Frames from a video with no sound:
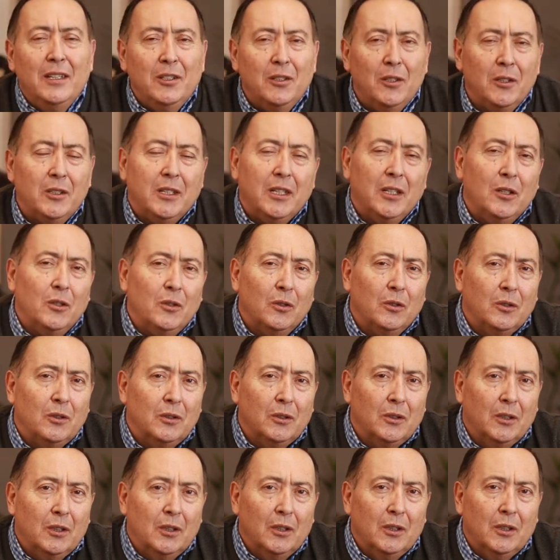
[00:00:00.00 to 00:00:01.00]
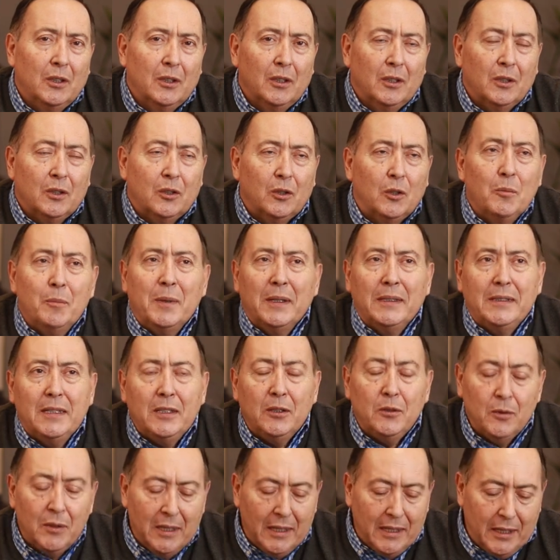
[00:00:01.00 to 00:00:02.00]
Y hoy quiero
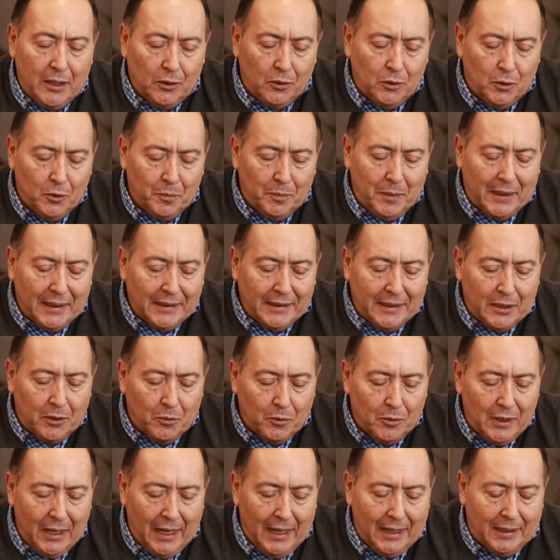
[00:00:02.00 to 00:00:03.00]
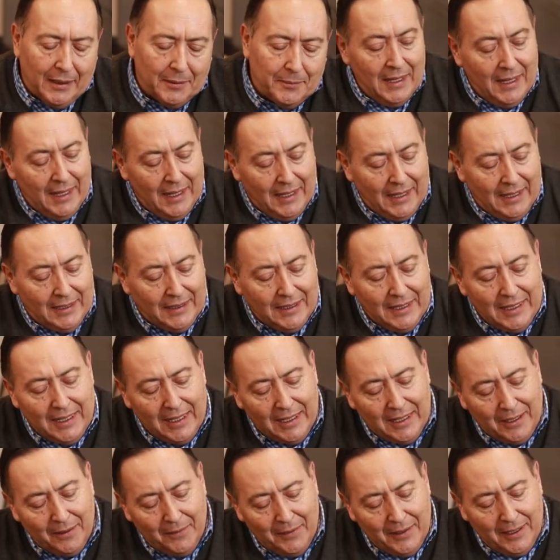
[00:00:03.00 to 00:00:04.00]
compartirte una inquietud particular que
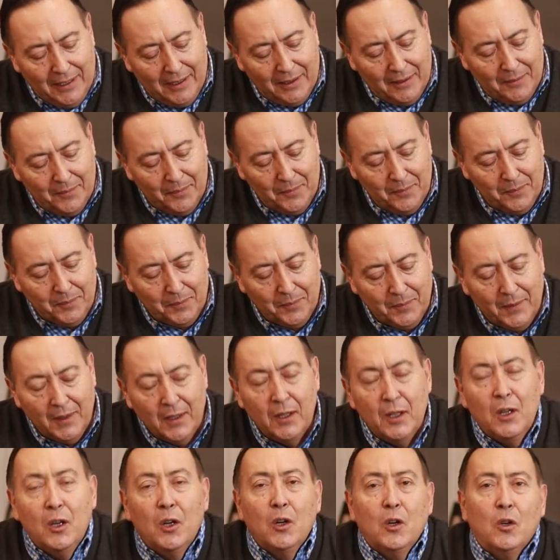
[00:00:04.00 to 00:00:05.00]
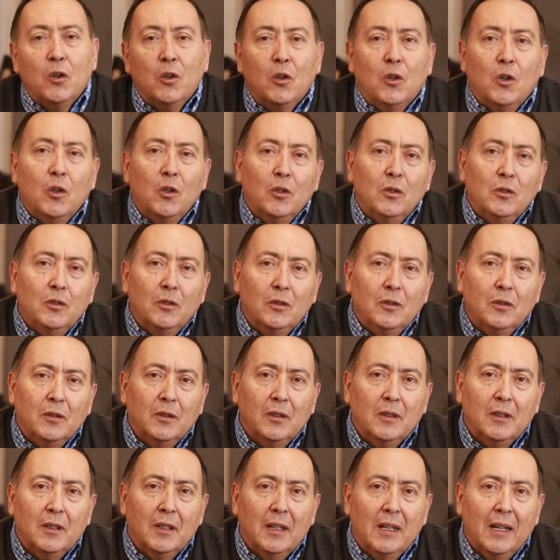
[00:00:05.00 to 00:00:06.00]
tiene que ver con
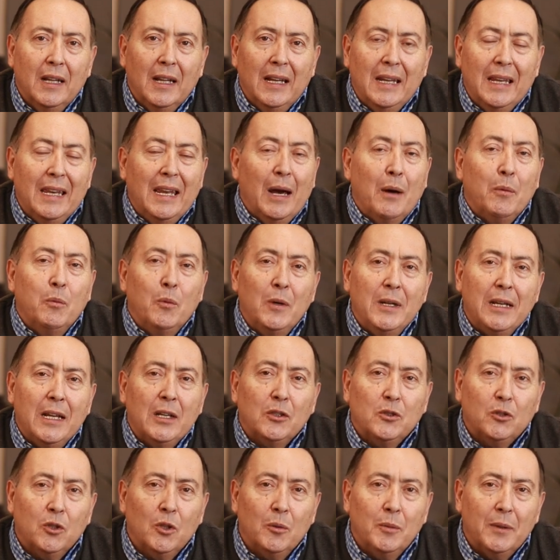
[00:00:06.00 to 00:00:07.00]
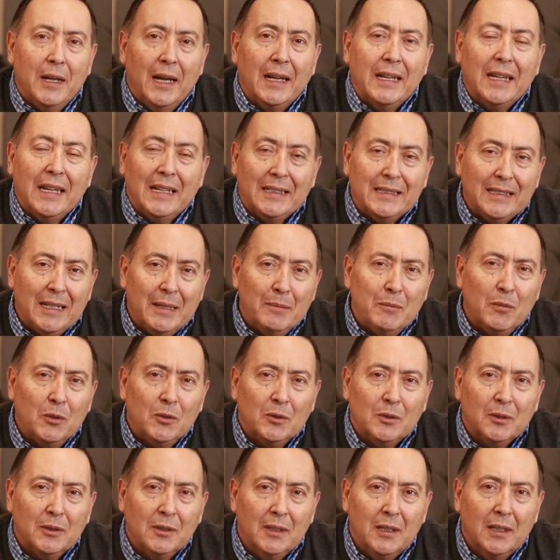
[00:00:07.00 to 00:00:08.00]
las buenas obras que
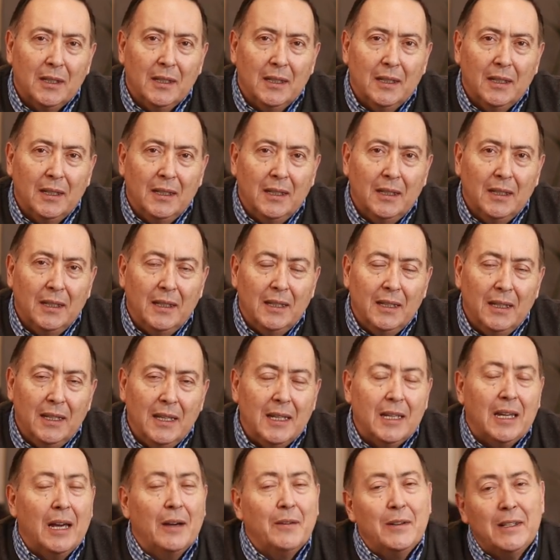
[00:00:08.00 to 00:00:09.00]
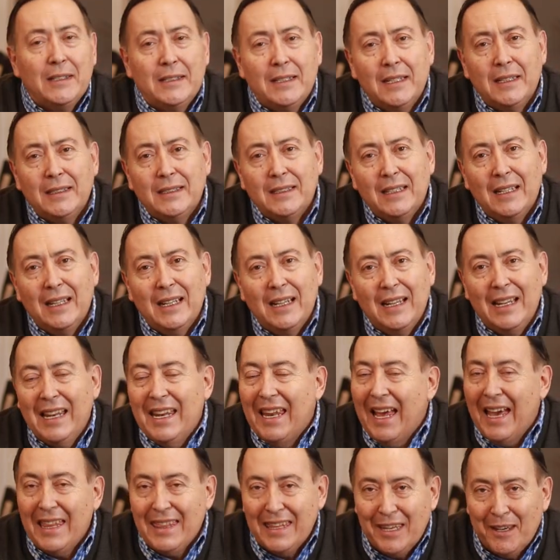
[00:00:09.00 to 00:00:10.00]
hacemos y que a veces
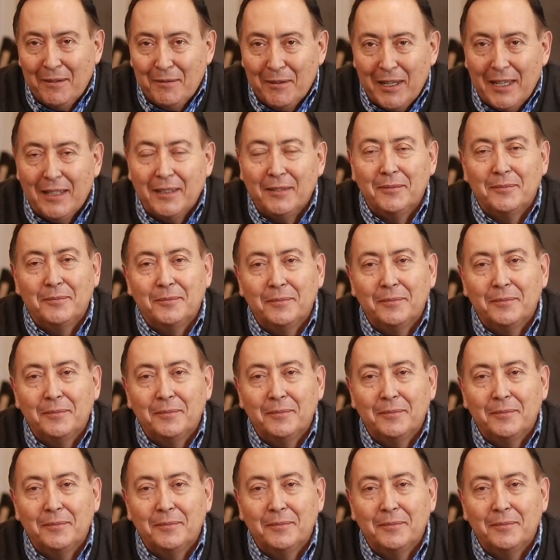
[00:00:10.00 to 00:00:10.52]
nadie ve.